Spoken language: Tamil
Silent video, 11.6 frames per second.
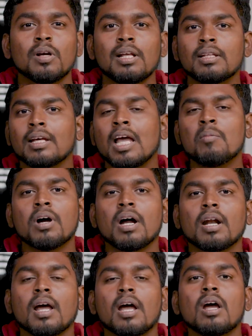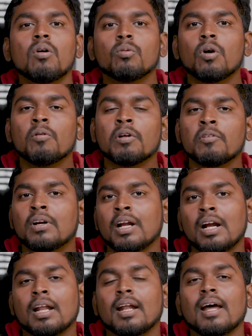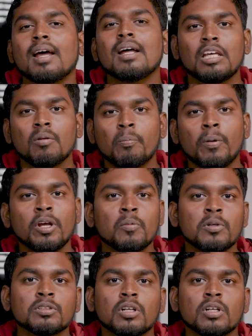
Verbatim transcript: ஸோ இந்த கேமுக்கான ஓவர் நம்ம ரிவ்யூ ட்ரெய்லரை இப்போ யூபி